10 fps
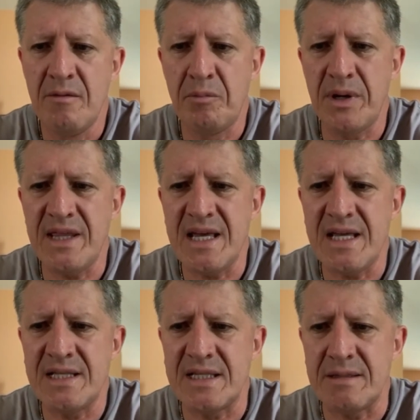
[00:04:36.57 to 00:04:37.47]

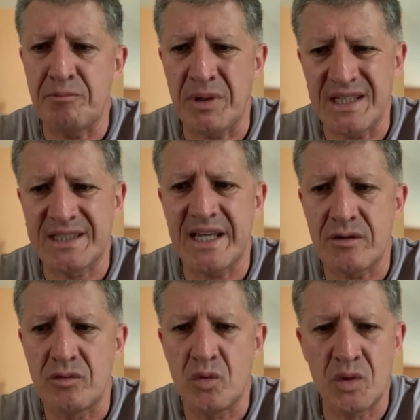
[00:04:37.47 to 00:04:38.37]
puede,
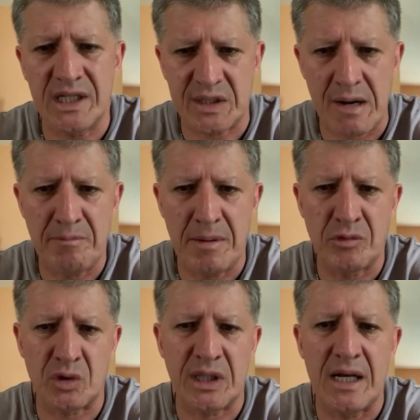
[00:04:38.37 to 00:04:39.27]
ser una trampa
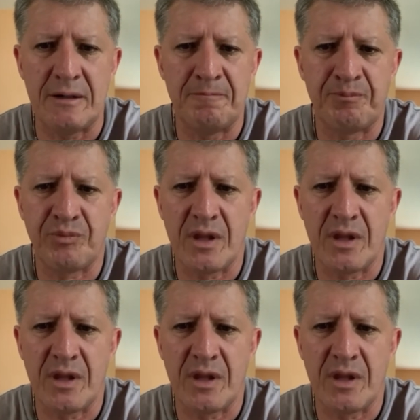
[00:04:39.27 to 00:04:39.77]
mortal